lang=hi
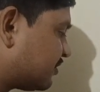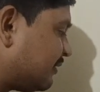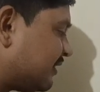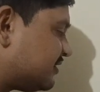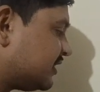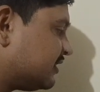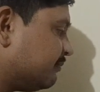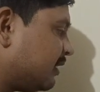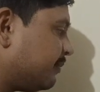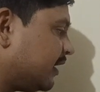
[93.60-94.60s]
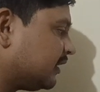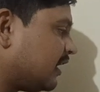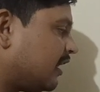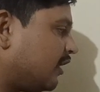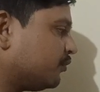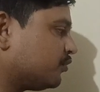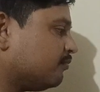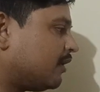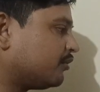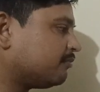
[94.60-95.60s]
उसके बाद सिक्स नंबर पे आता है हाउ
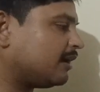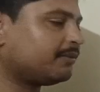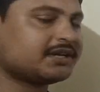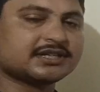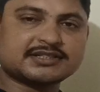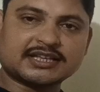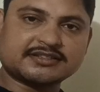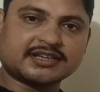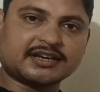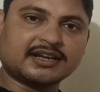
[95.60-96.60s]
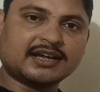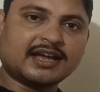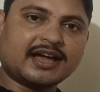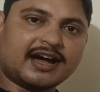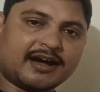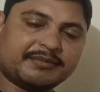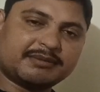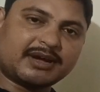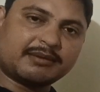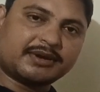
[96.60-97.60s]
टू माउंट वाइब्रेशन सेंसर
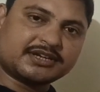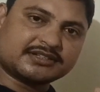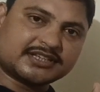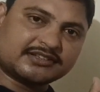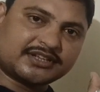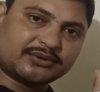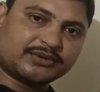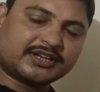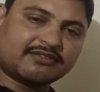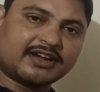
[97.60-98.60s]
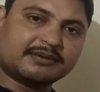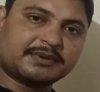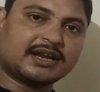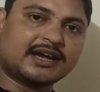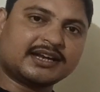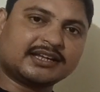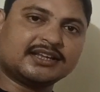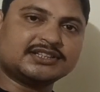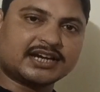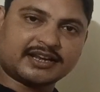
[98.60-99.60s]
हमने वाइब्रेशन सेंसर को टर्बाइन पे लगाने
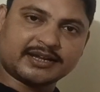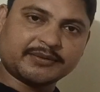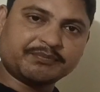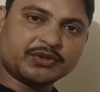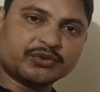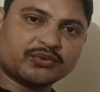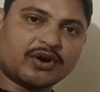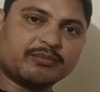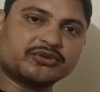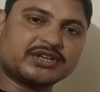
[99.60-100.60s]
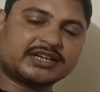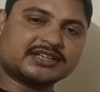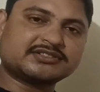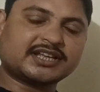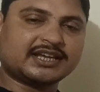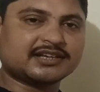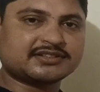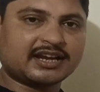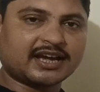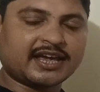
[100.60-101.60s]
के लिए जा रहे हैं तो हम उसे किस
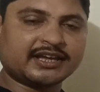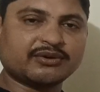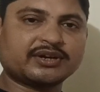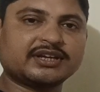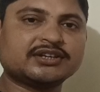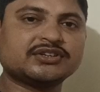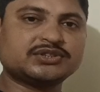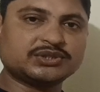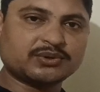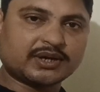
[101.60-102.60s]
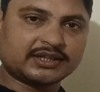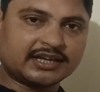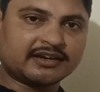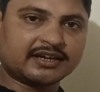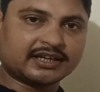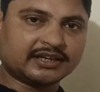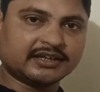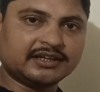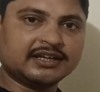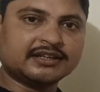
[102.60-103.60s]
तरीके से लगाएंगे और किन किन चीज़ों का ध्यान
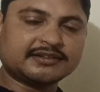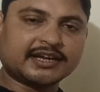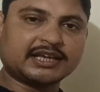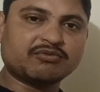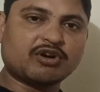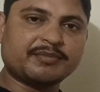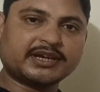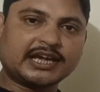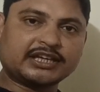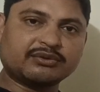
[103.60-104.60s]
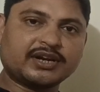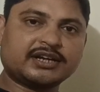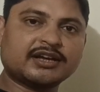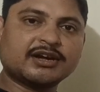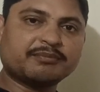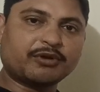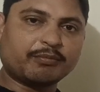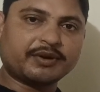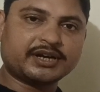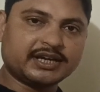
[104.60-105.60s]
रखेंगे ताकि वो हमें एक एक्यूरेट
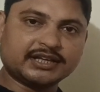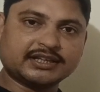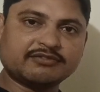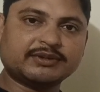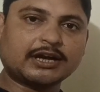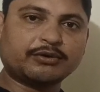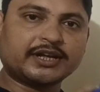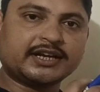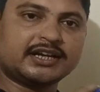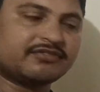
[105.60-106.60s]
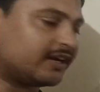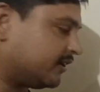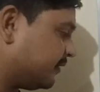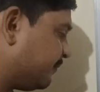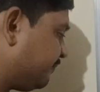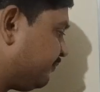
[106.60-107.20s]
प्रॉपर रीडिंग दे विदाउट एनी डिफेक्ट